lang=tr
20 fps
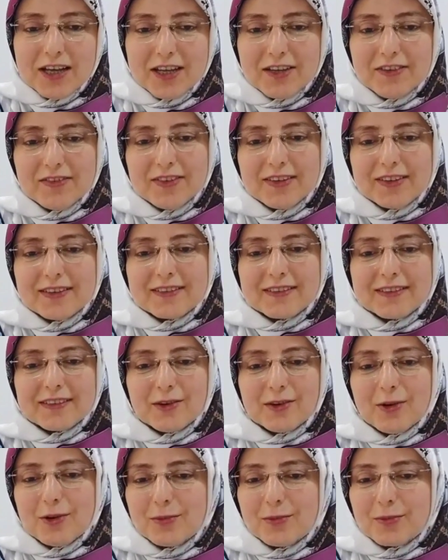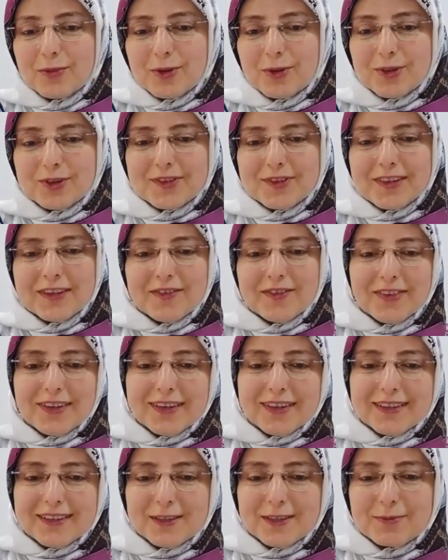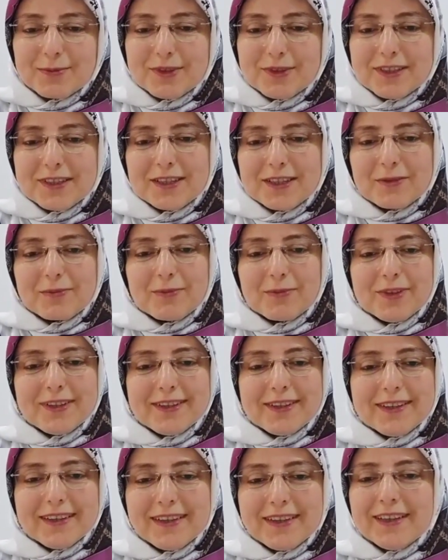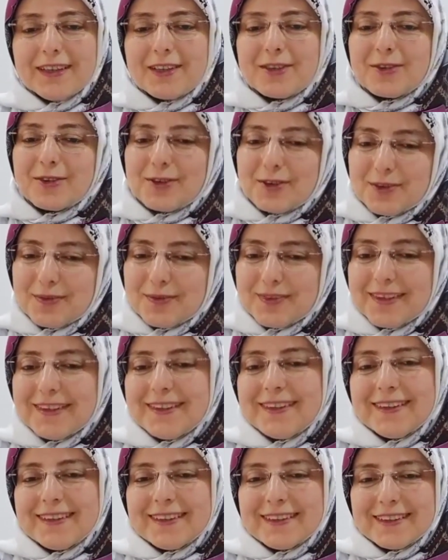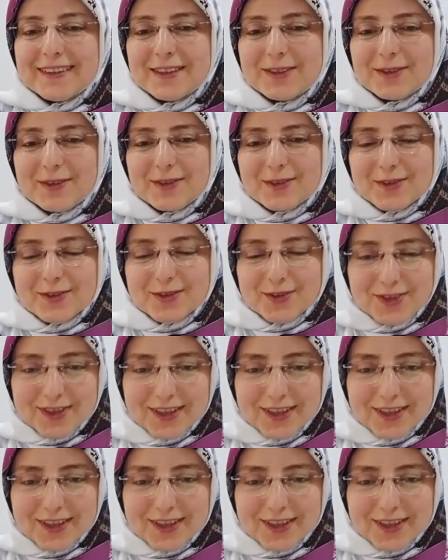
Evet, olmuyorsa vardır bir hikmeti. Görmeye niyet ediyoruz.